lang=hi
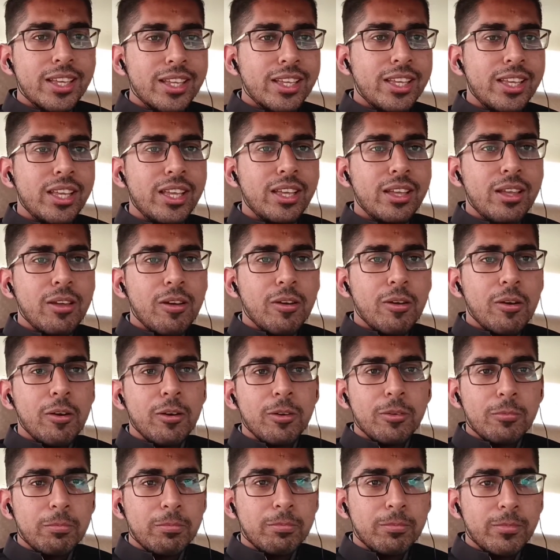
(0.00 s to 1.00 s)

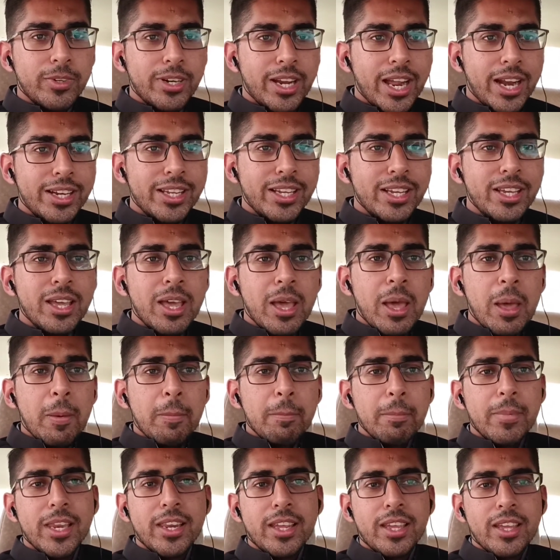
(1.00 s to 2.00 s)
कि डैडी
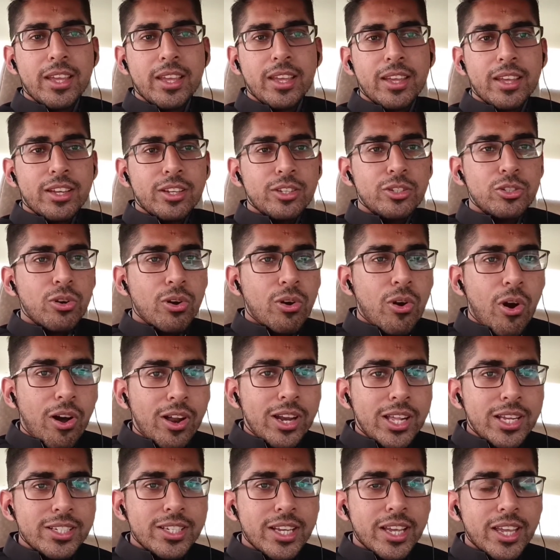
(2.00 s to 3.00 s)
मेरे जो
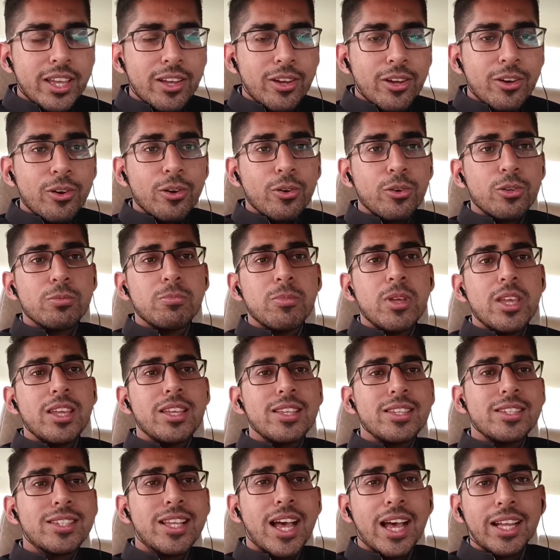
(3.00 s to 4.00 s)
कॉलेज हैं उसमें
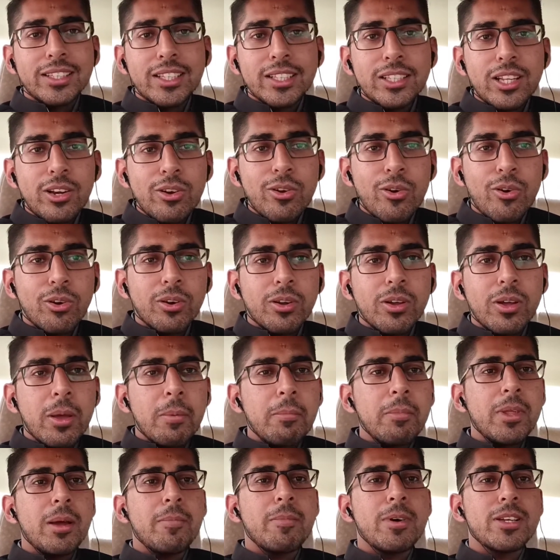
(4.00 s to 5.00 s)
ज़्यादातर लोग
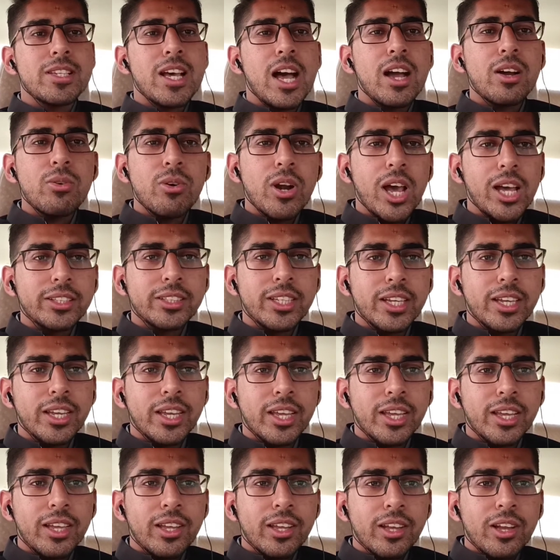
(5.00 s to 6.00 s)
मेरा मजाक उड़ाते
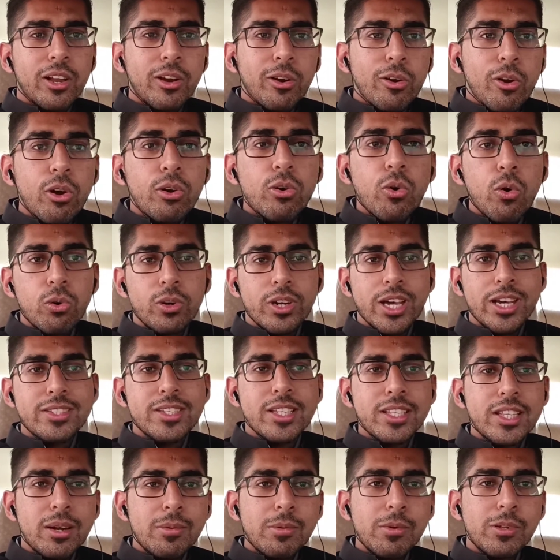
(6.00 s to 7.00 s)
हैं लोग उल्टा
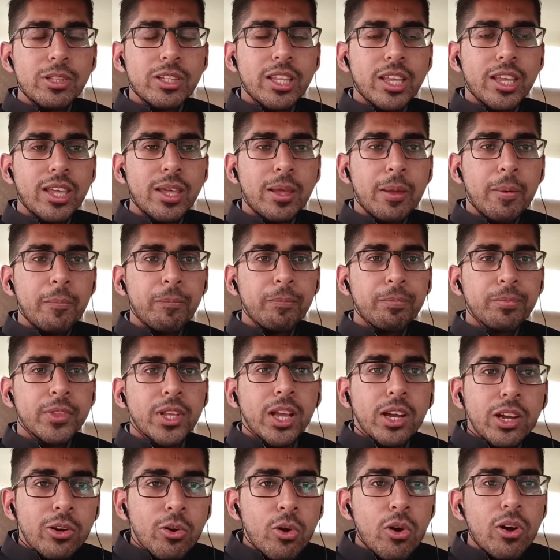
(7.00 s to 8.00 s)
सीधा बोलते हैं
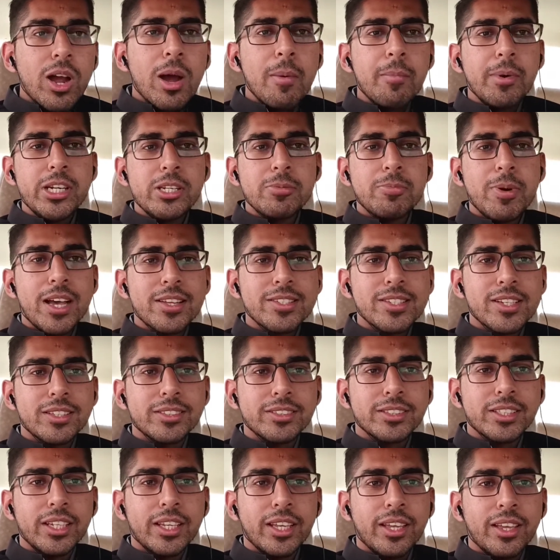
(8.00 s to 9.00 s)
लोग कमेंट्स पास
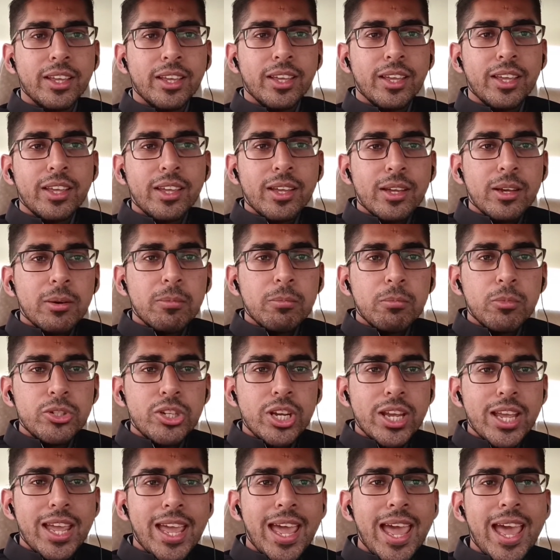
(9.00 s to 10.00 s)
करते हैं
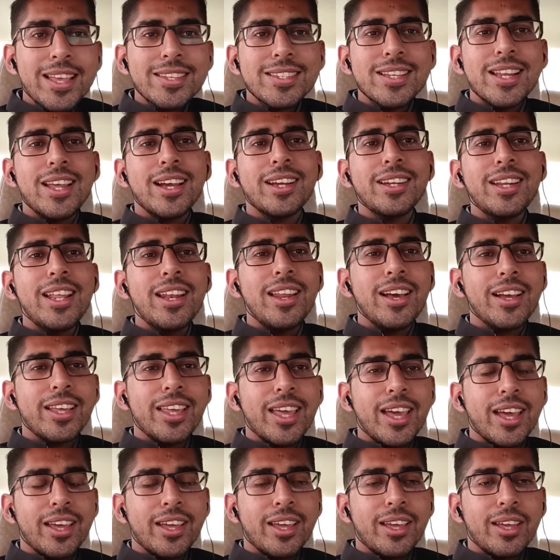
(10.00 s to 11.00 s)
मुझे ऐसा लगने लग
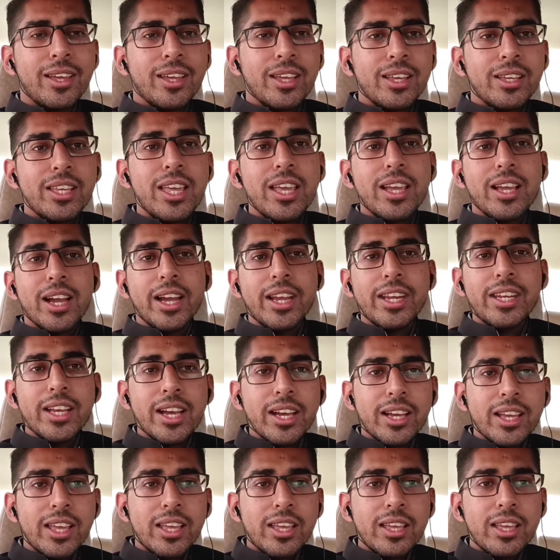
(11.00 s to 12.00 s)
गया है कि कहीं
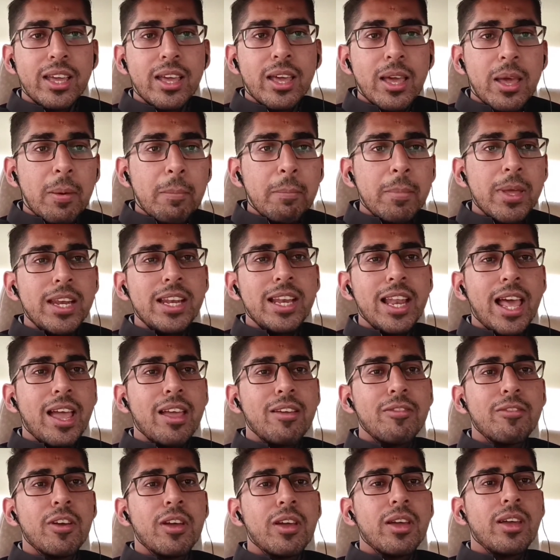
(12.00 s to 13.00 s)
ना कहीं मेरी
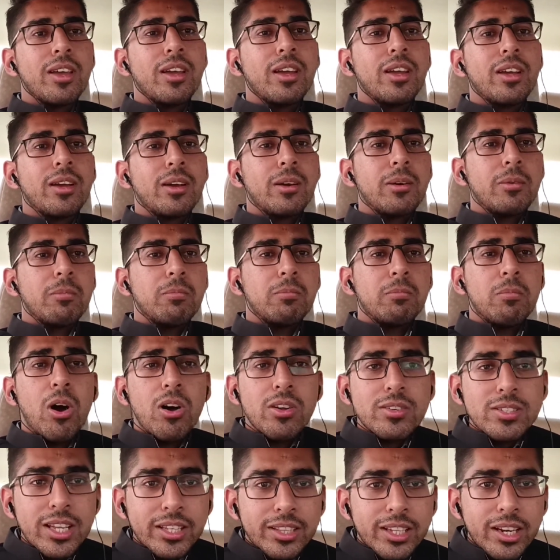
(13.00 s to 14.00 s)
लाइफ
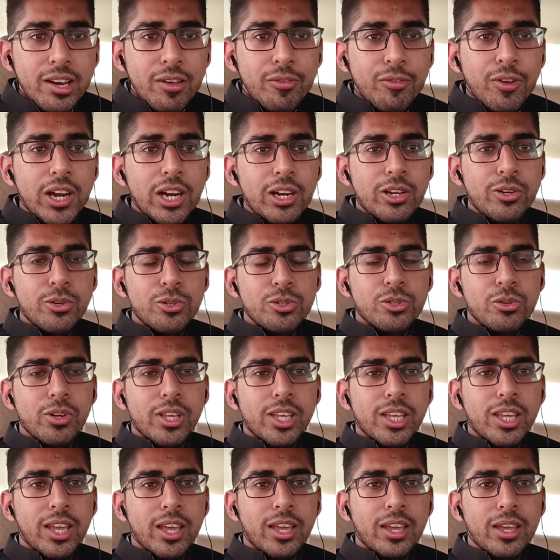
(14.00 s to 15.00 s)
बहुत ज़्यादा डिफ़िकल्ट हो
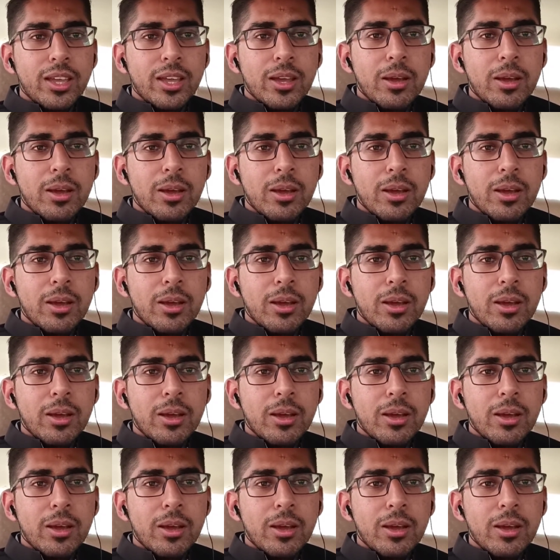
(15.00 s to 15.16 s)
चुकी है